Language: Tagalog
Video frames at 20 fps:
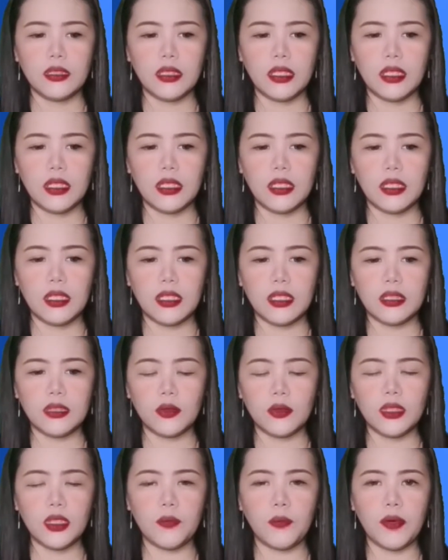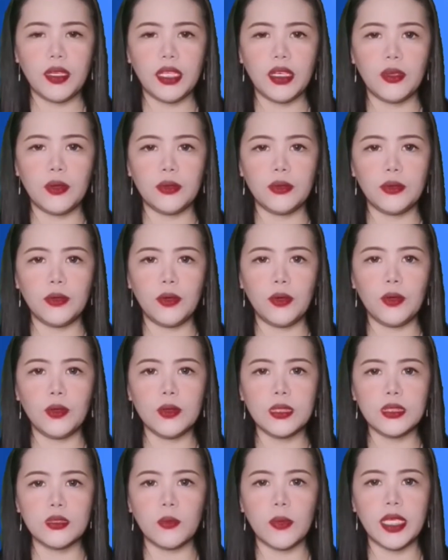na notify ako nung
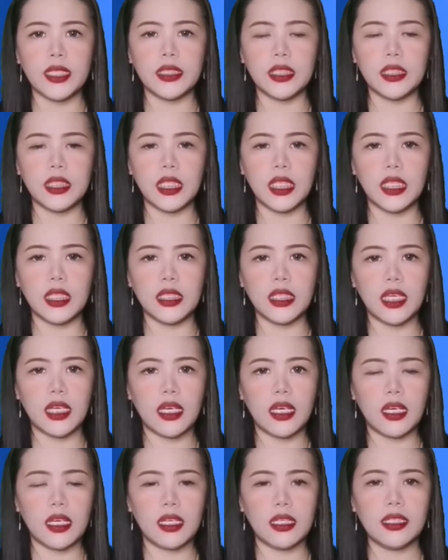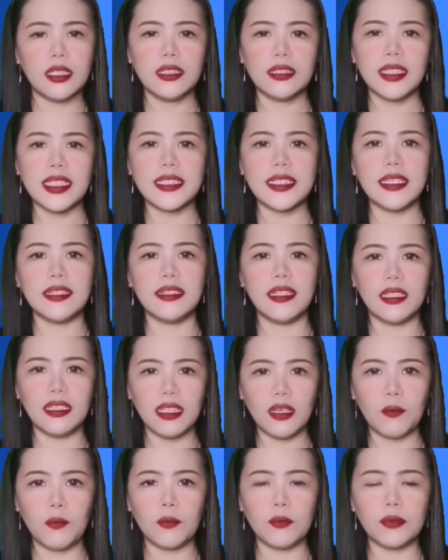August 23 na nasenda
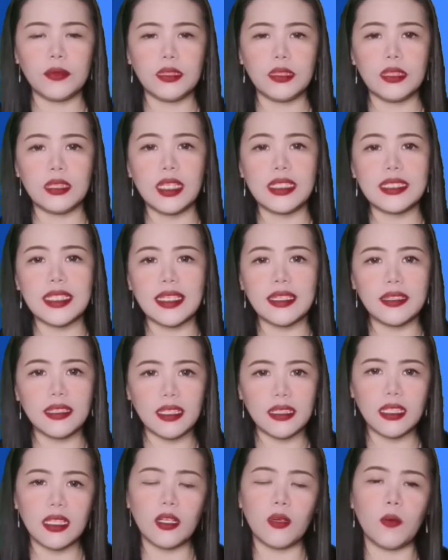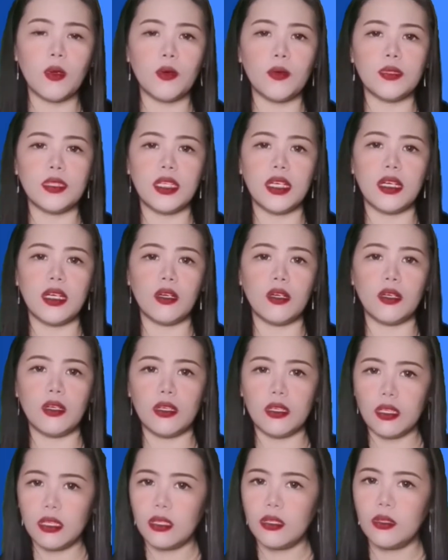na nasenda na raw ako ng
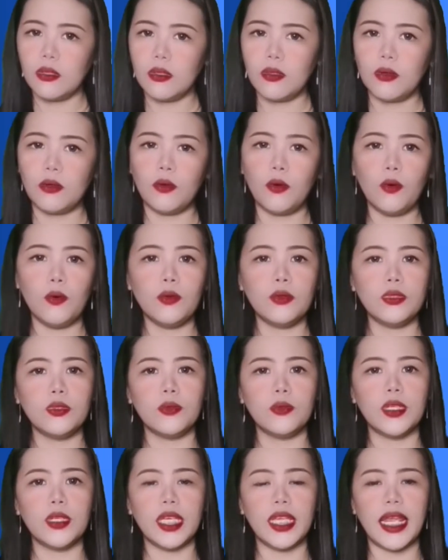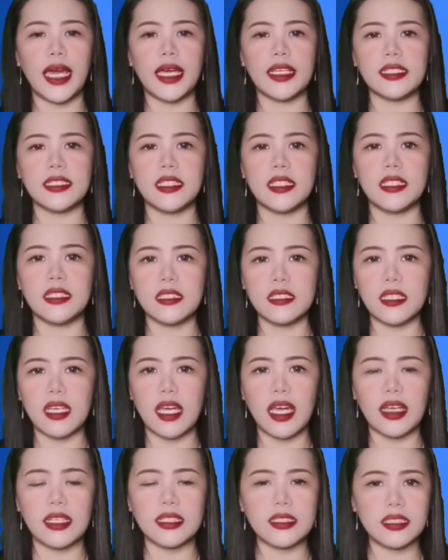code, Google AdSense,
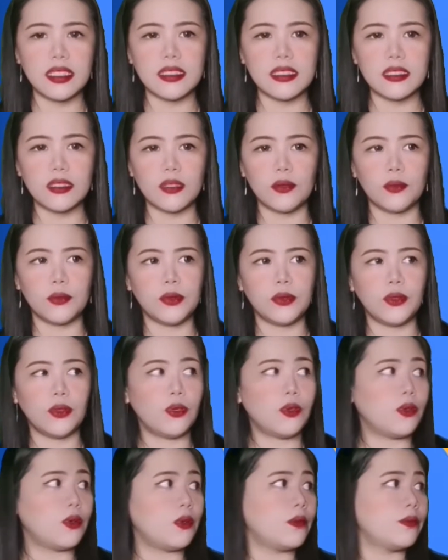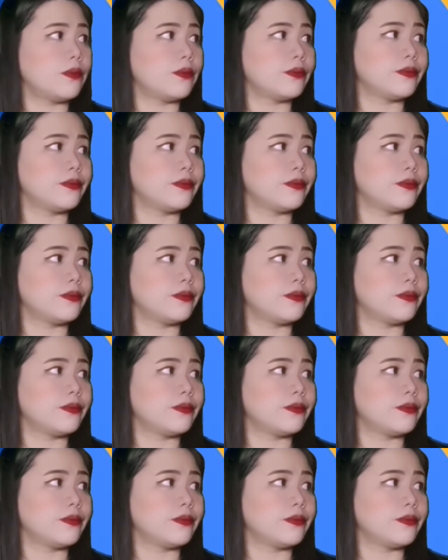AdSense code ko.